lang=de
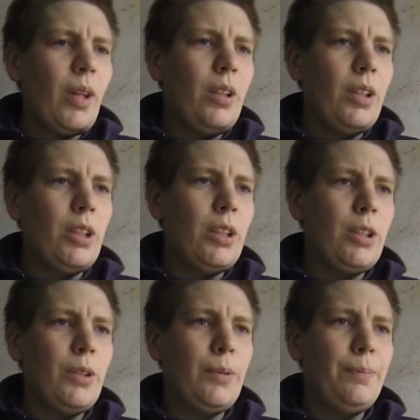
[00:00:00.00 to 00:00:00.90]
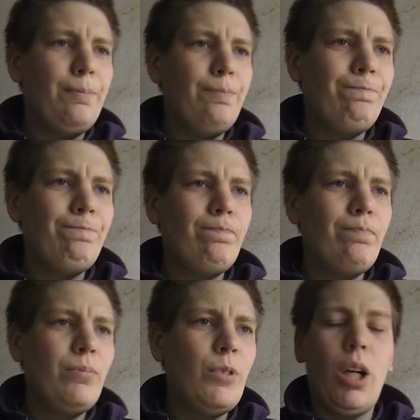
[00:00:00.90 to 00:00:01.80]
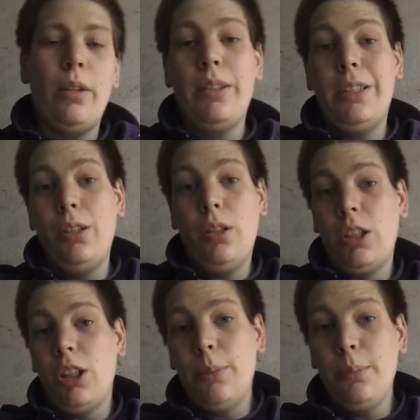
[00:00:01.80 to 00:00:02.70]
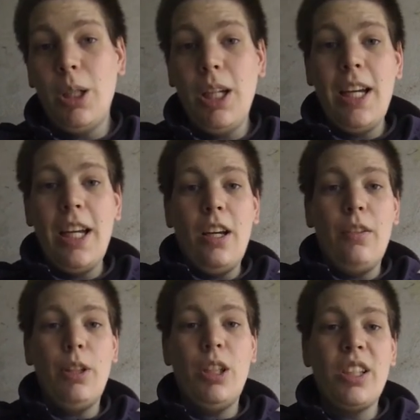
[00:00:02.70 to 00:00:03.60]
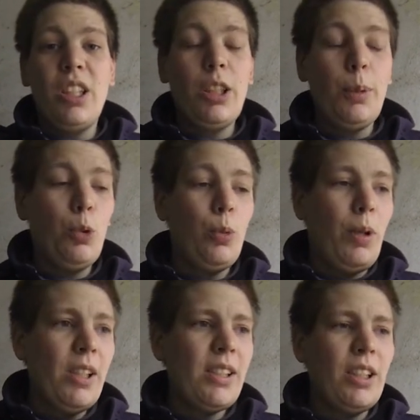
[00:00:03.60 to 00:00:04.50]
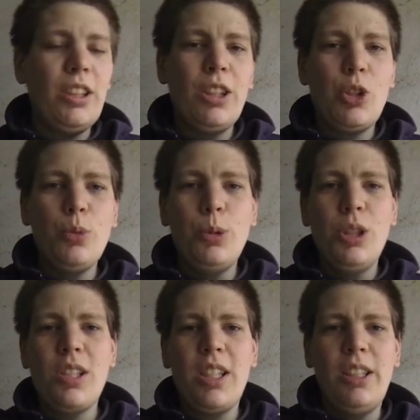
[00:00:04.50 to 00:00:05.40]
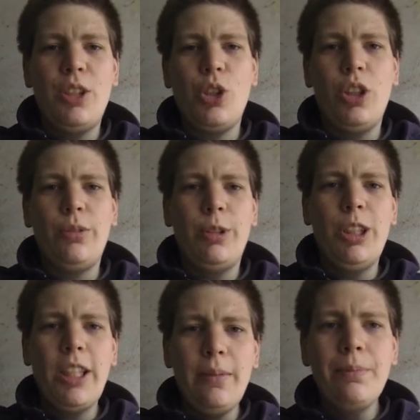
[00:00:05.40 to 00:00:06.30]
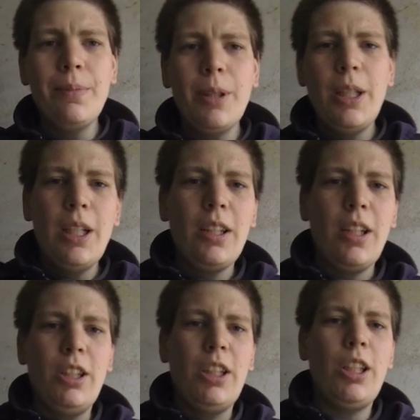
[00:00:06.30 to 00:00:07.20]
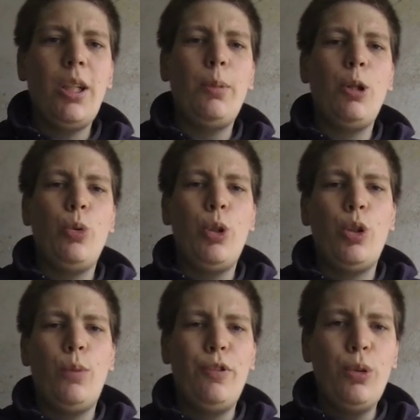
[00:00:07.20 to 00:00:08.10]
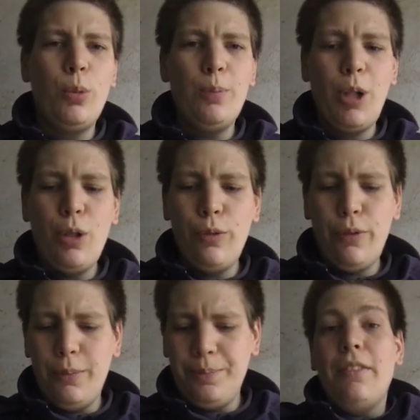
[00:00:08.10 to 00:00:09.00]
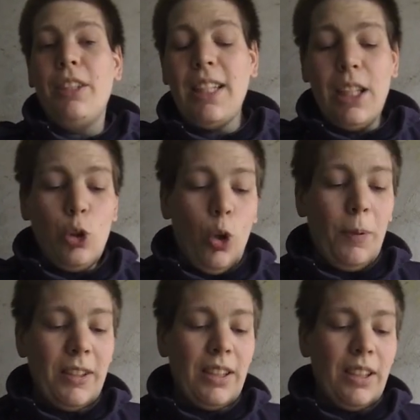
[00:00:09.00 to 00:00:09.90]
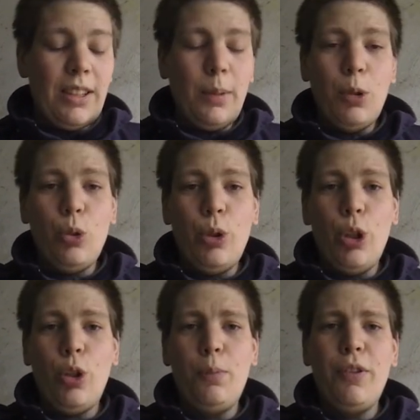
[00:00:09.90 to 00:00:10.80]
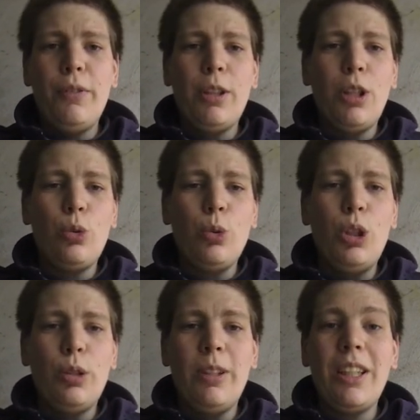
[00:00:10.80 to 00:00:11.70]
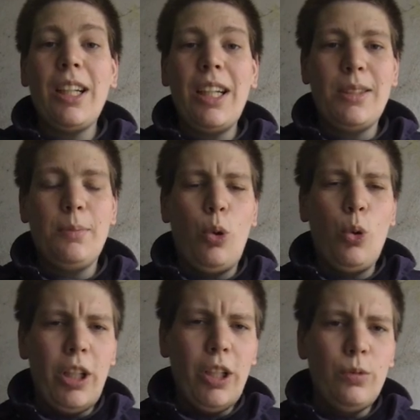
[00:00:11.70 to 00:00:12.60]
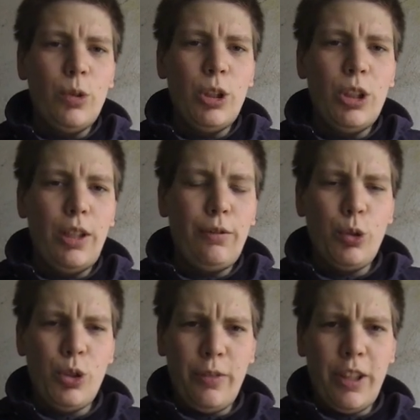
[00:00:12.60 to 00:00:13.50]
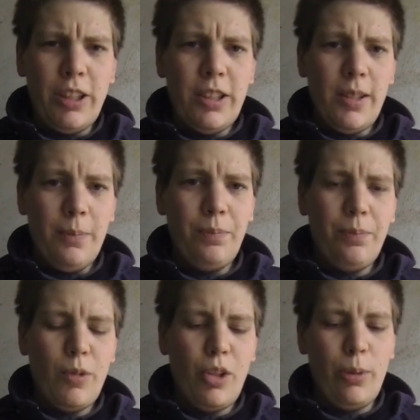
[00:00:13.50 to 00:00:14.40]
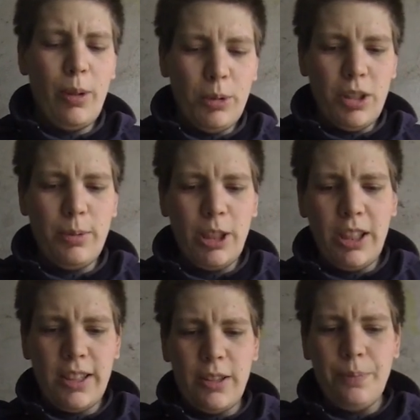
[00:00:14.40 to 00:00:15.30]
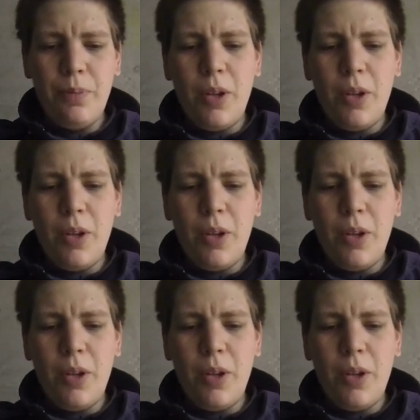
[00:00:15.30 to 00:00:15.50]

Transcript: Ähm, ja, je nachdem. Wenn das Angebot passt, dann hätte ich zumindest eine Sorge weniger. Dann hätte ich ein paar neue Köpfe oben drauf. Wie gesagt, noch besser als ein paar neue Köpfe wäre natürlich, wenn ich einen ganzen Block kriegen würde, der frostfrei ist. Das wäre mir das Wichtigste.